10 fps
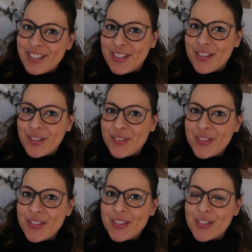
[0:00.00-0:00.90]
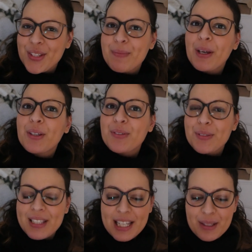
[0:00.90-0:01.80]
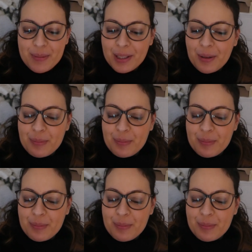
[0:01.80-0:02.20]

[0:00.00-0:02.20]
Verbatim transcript: Salut à tous, j'espère que vous allez bien.